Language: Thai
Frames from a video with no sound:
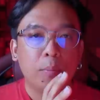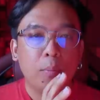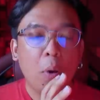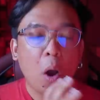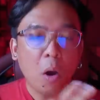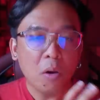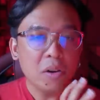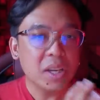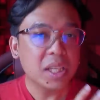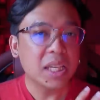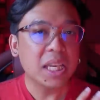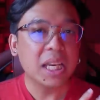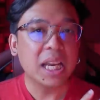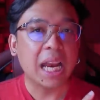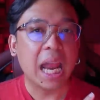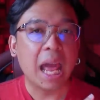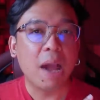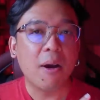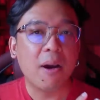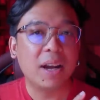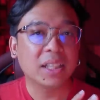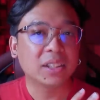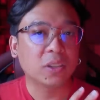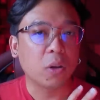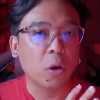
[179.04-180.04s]
เพราะจริงๆแล้ว
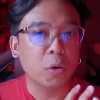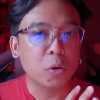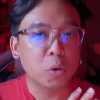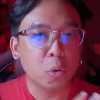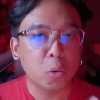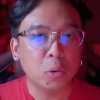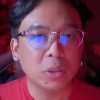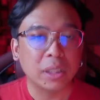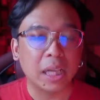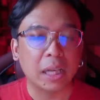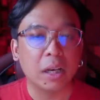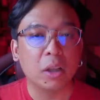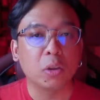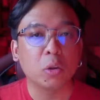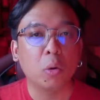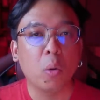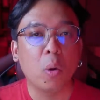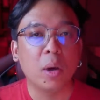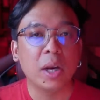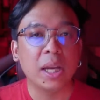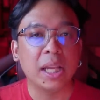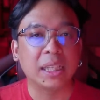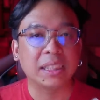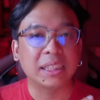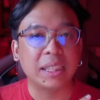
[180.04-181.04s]
อักษรรูนแต่ละตัว
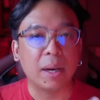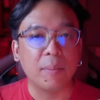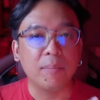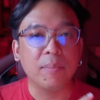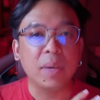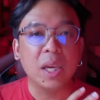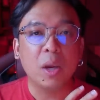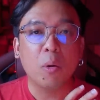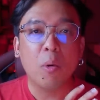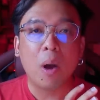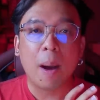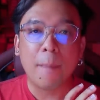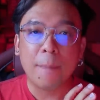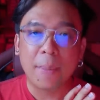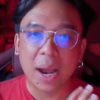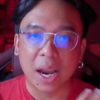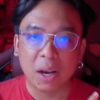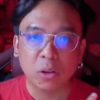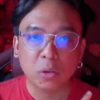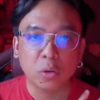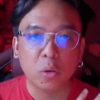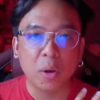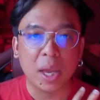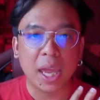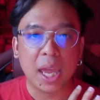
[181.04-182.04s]
เนี่ยจะมีความหมายข
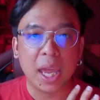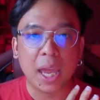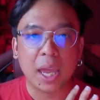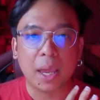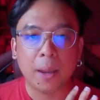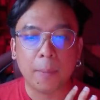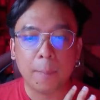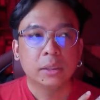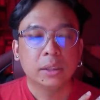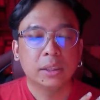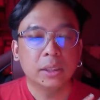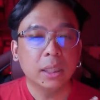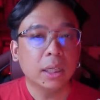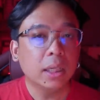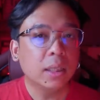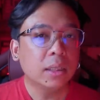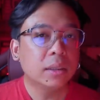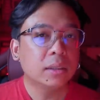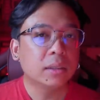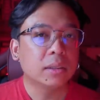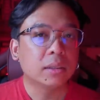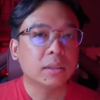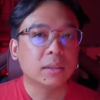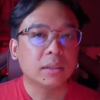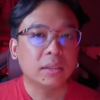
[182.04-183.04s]
องตัวเอง ซึ่ง
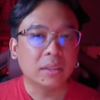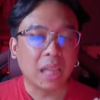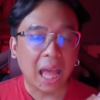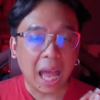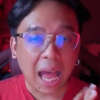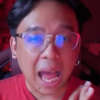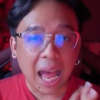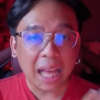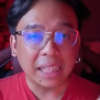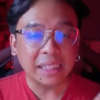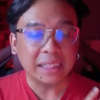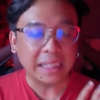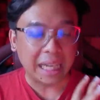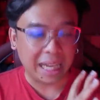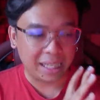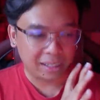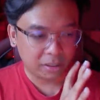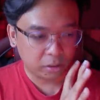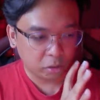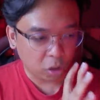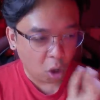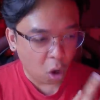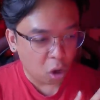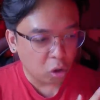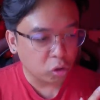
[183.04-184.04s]
ถ้าจะ
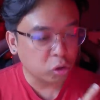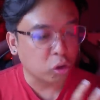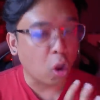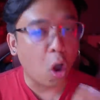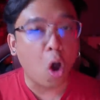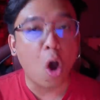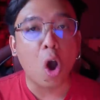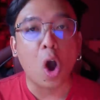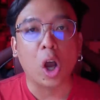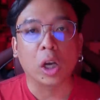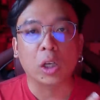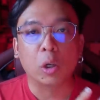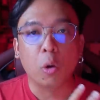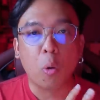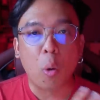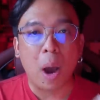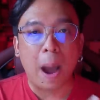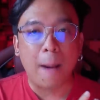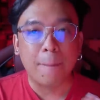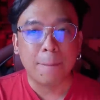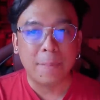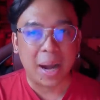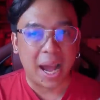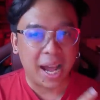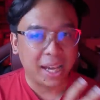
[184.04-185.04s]
ต้องถอดควา
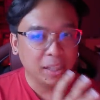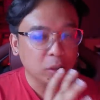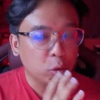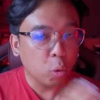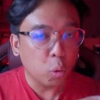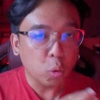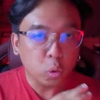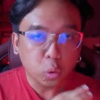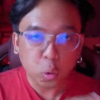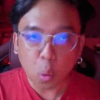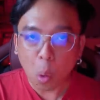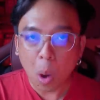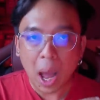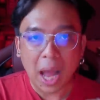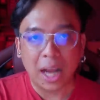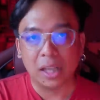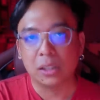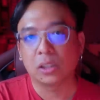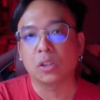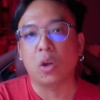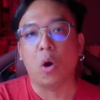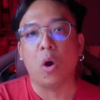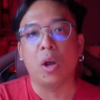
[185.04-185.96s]
มหมายทุกตัวอักษ